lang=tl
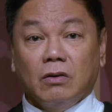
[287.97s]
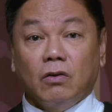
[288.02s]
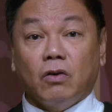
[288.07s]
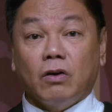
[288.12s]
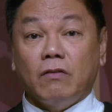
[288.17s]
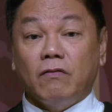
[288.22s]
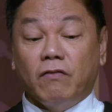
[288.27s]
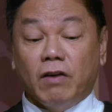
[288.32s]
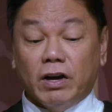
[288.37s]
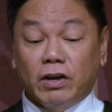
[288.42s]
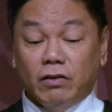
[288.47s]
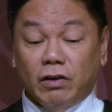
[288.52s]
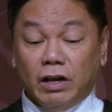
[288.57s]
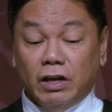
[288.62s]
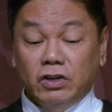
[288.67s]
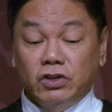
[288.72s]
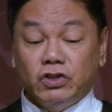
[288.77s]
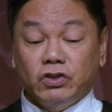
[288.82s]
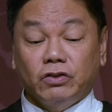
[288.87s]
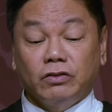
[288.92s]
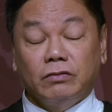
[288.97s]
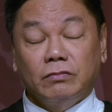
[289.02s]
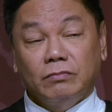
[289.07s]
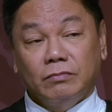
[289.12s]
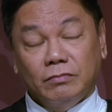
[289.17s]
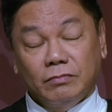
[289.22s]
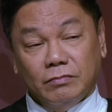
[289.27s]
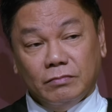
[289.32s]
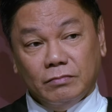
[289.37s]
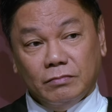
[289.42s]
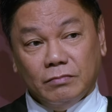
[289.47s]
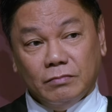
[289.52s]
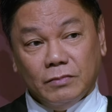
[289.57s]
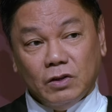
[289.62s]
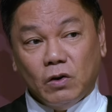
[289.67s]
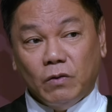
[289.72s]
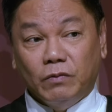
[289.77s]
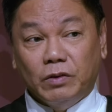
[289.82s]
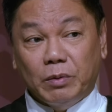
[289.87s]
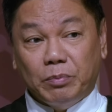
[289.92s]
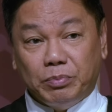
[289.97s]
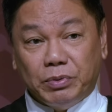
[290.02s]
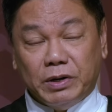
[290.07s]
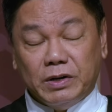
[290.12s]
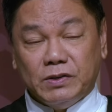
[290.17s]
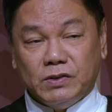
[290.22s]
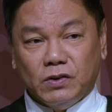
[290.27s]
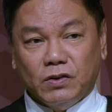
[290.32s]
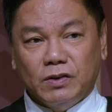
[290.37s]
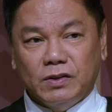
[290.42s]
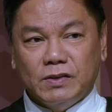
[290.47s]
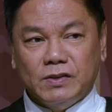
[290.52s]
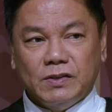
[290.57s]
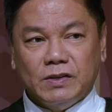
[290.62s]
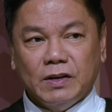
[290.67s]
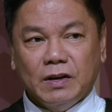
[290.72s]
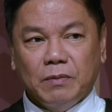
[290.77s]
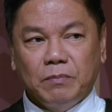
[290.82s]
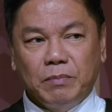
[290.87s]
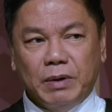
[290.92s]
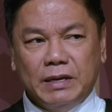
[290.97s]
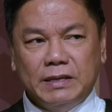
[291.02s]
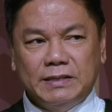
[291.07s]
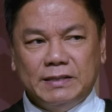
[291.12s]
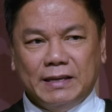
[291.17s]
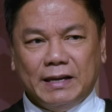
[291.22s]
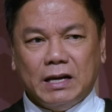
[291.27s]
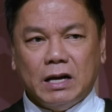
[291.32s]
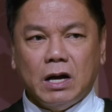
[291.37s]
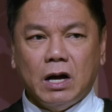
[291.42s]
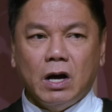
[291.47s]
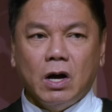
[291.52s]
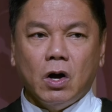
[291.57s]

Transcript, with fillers: or violation of the person's basic